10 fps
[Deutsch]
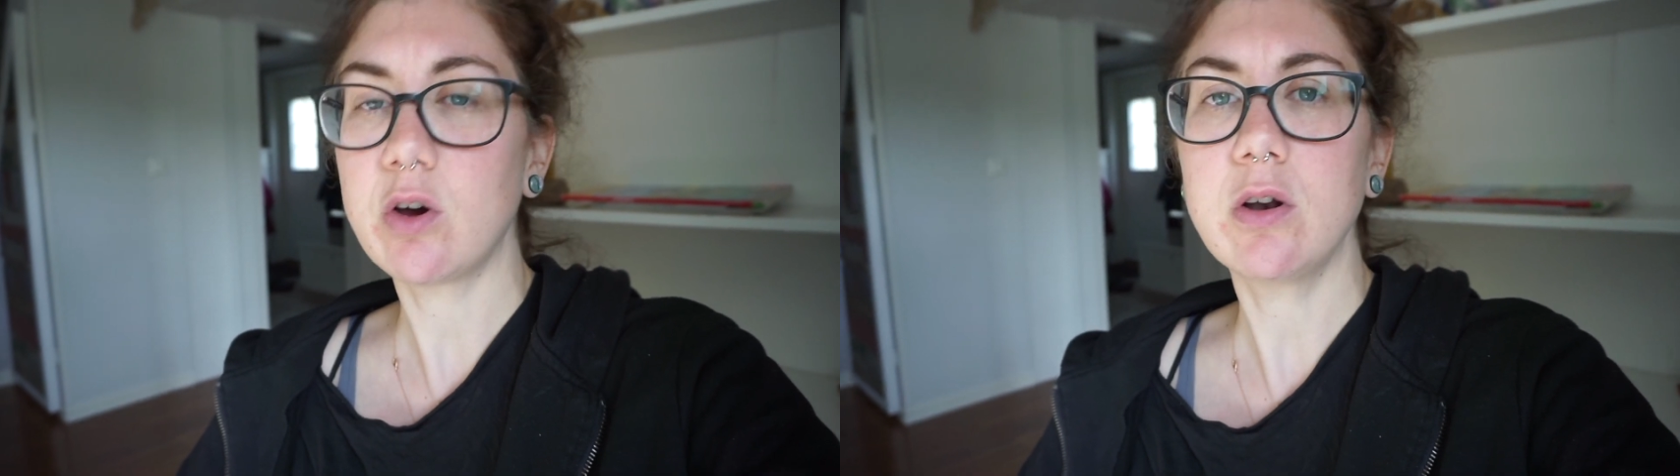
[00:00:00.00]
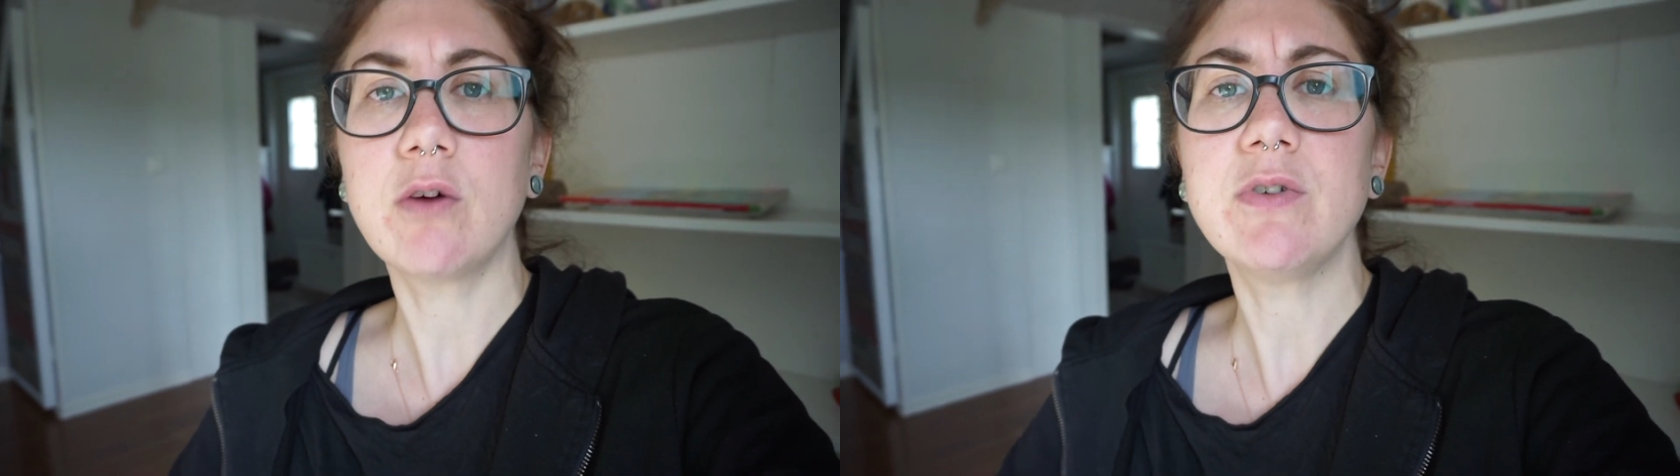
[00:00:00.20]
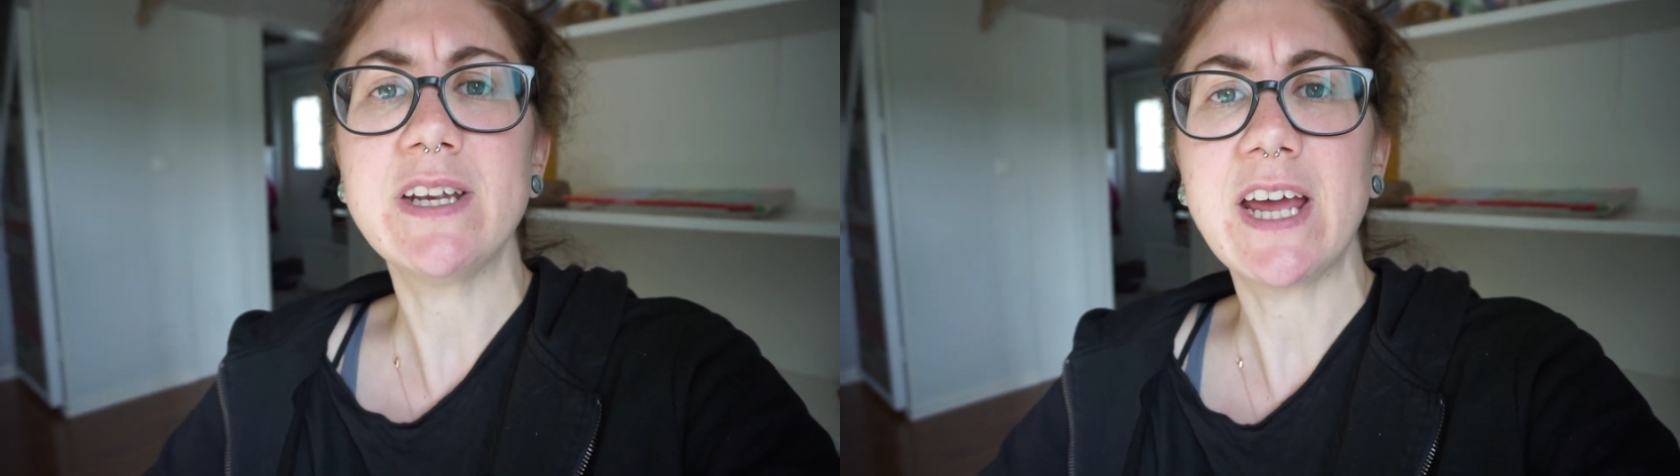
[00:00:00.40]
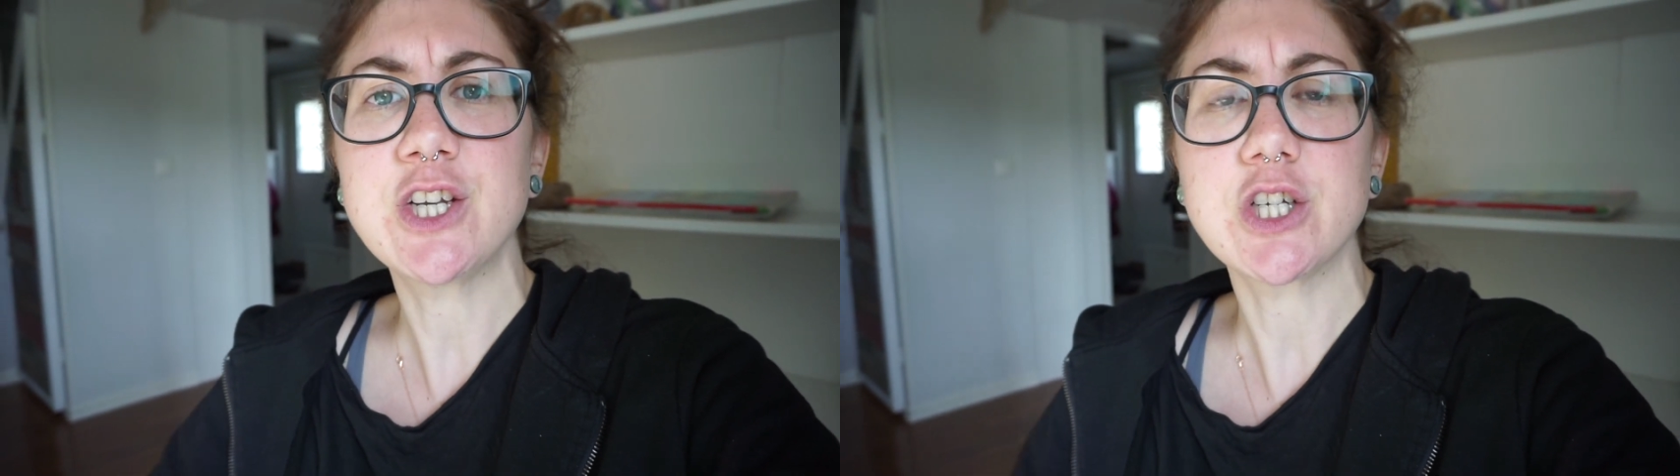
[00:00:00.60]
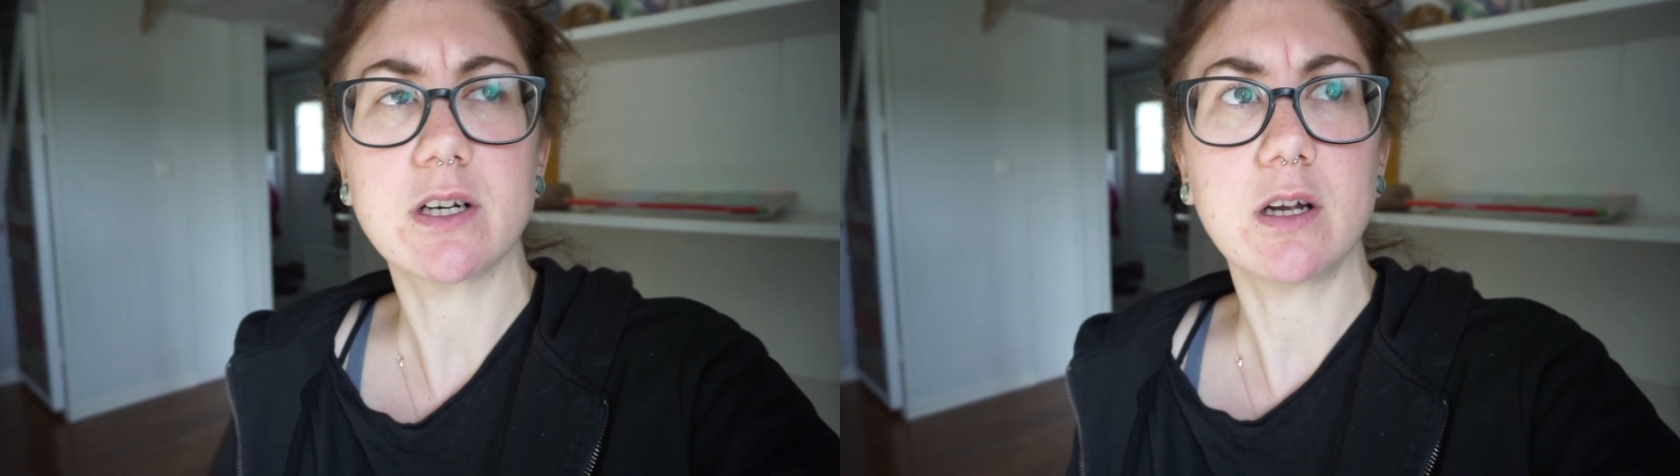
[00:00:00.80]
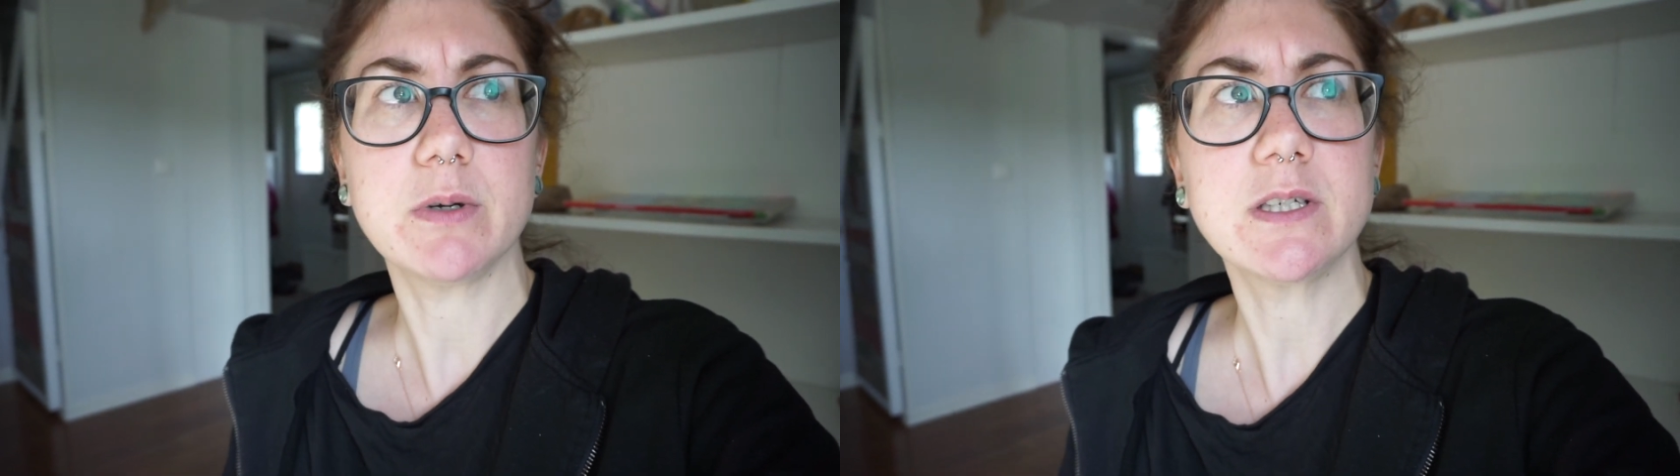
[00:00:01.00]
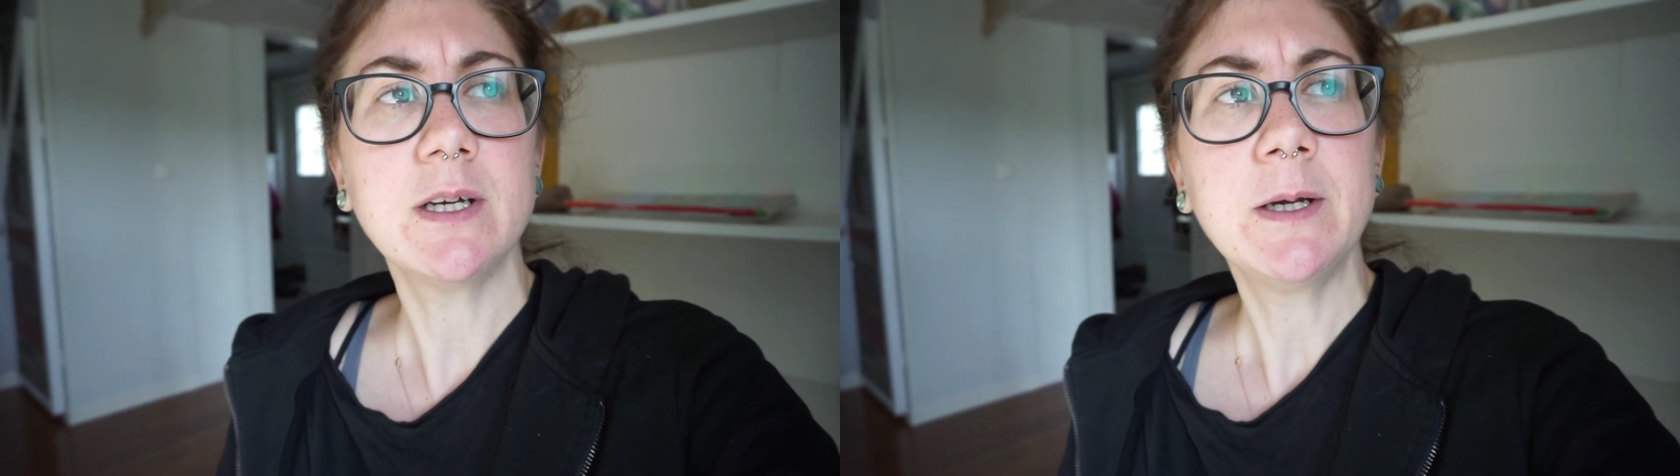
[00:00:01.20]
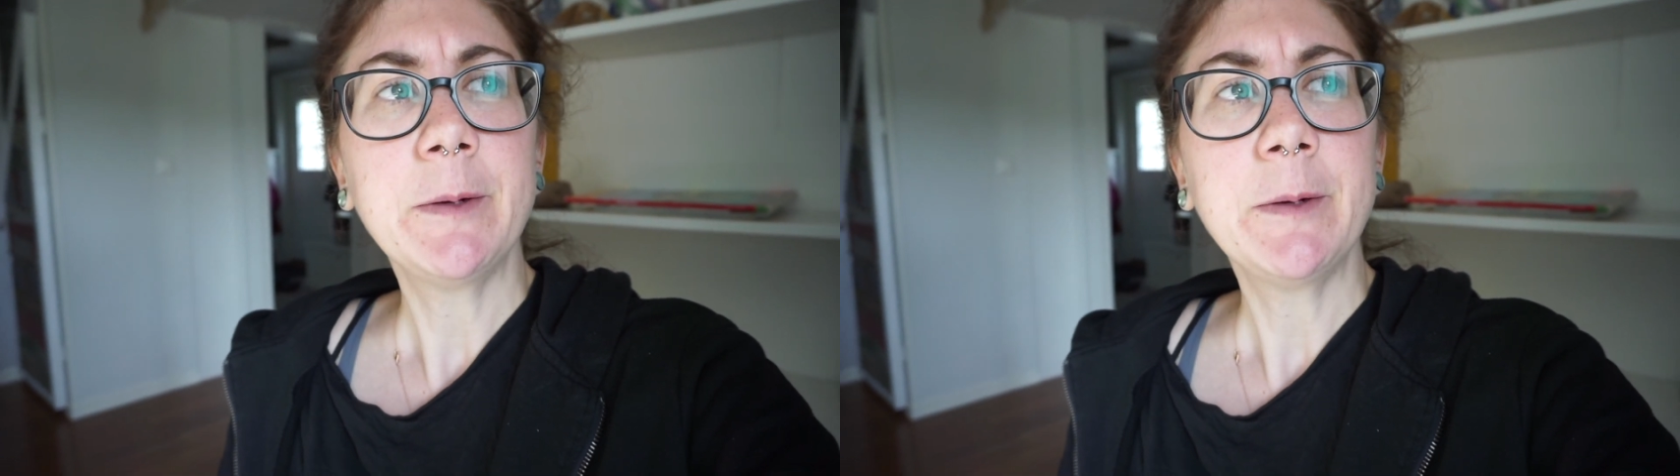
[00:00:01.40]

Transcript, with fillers: Doch, Lovely Nature, glaube ich.